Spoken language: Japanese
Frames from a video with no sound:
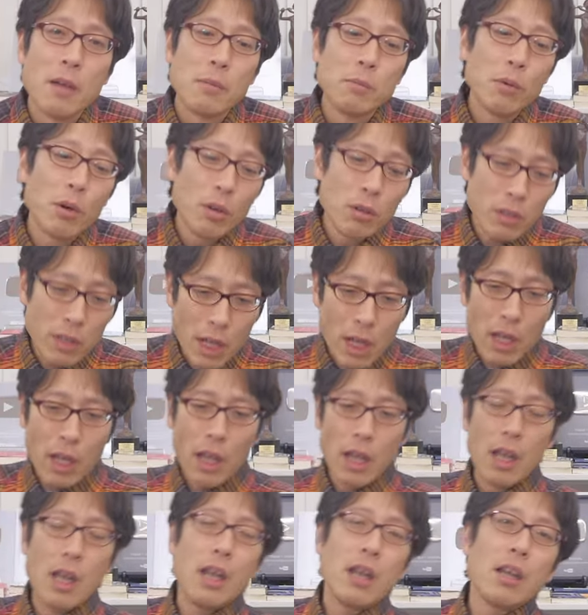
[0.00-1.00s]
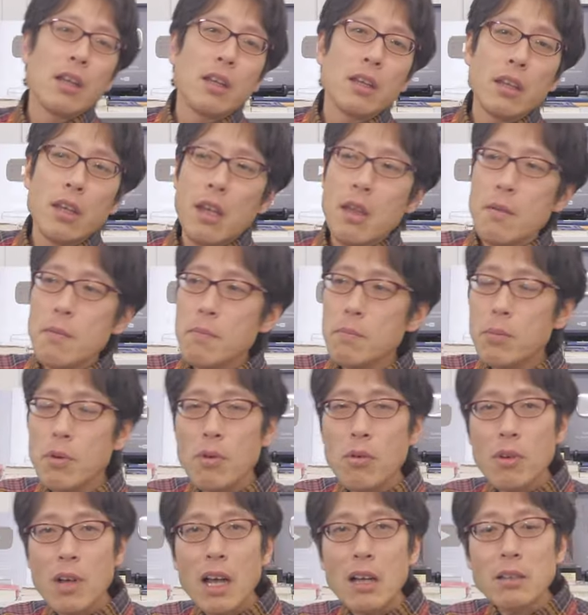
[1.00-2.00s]
もうね憲
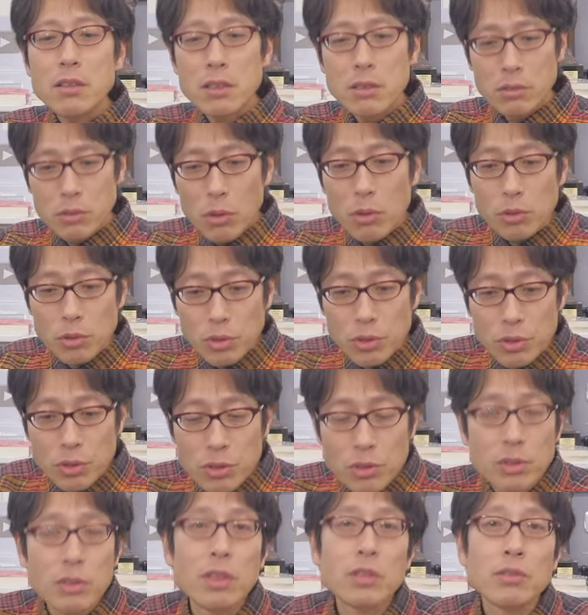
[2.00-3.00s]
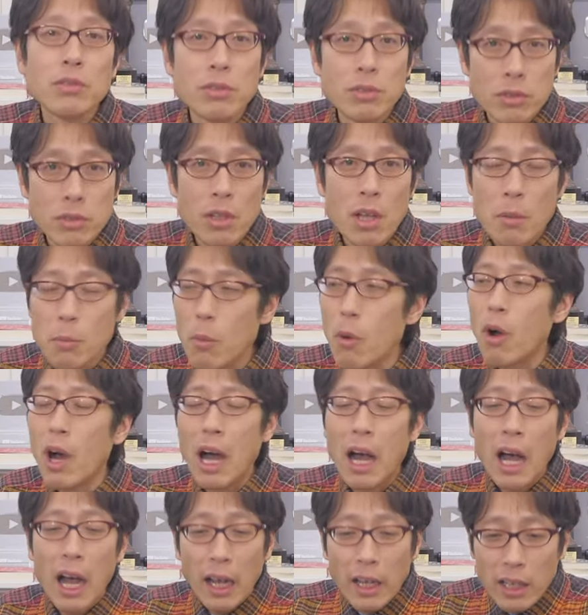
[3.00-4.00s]
法学の通説って
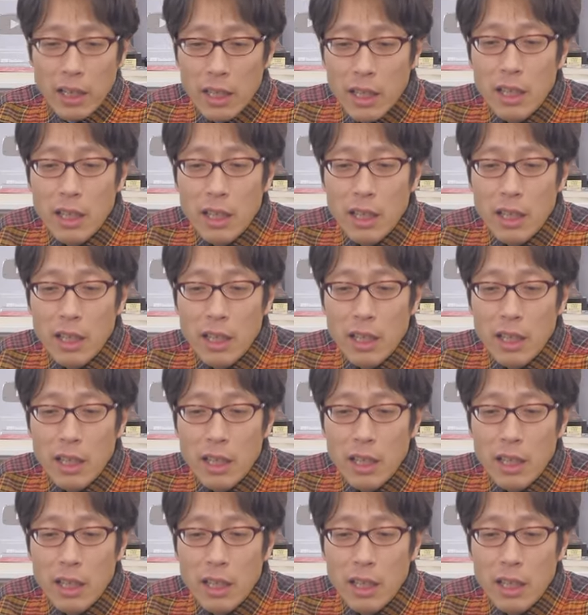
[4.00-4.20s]
もうはっ